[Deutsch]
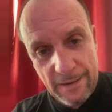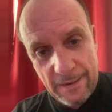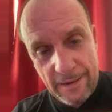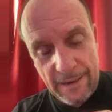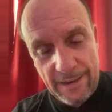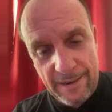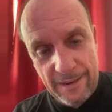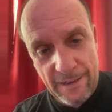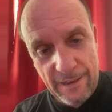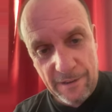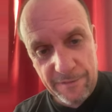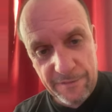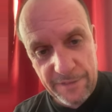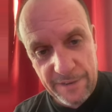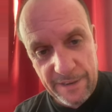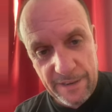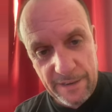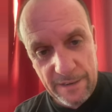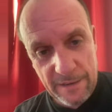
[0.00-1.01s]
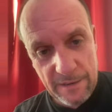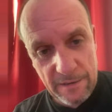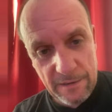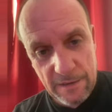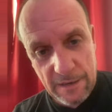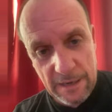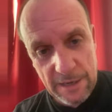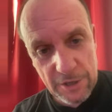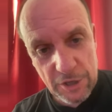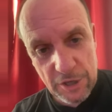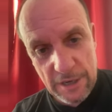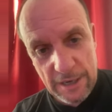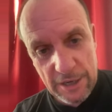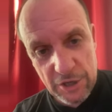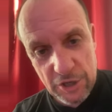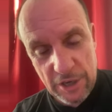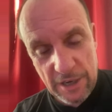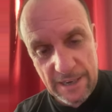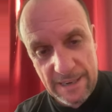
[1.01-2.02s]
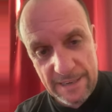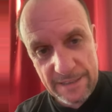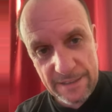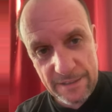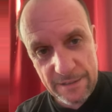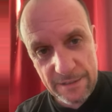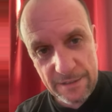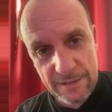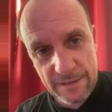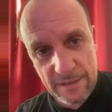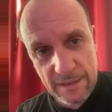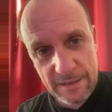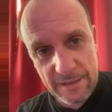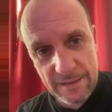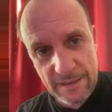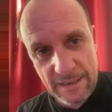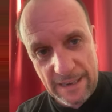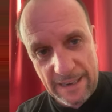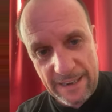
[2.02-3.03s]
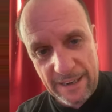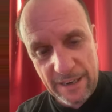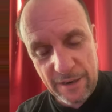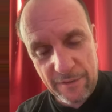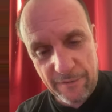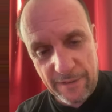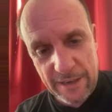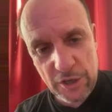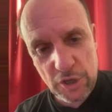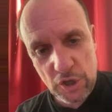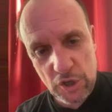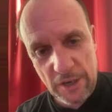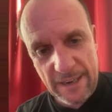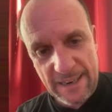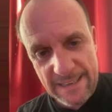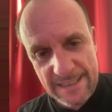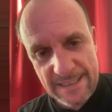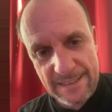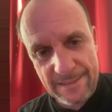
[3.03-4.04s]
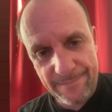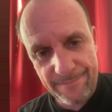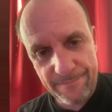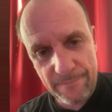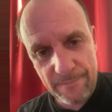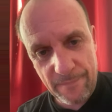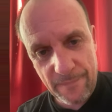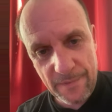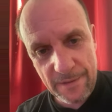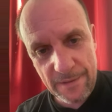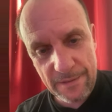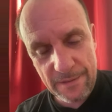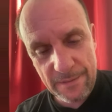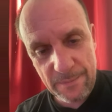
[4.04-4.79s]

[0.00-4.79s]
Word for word: NRW lasch lascher lattet hat reinquatschen lassen ne,